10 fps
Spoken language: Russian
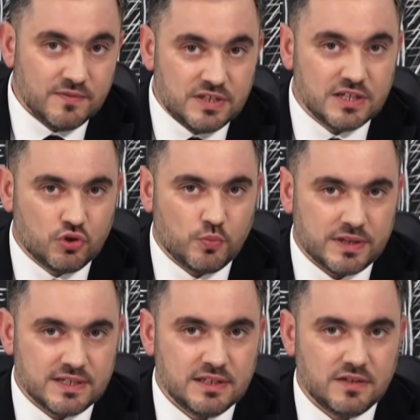Все
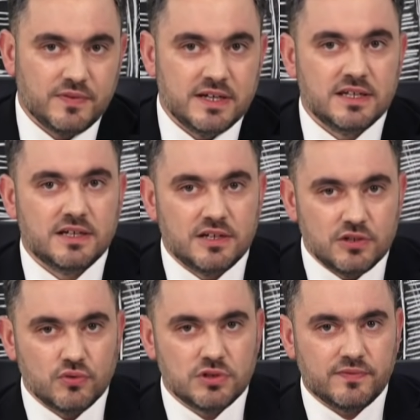100%
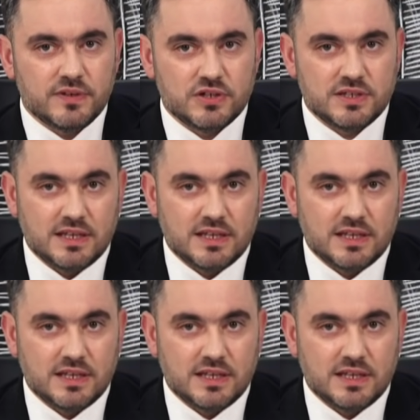энергоресурсов наша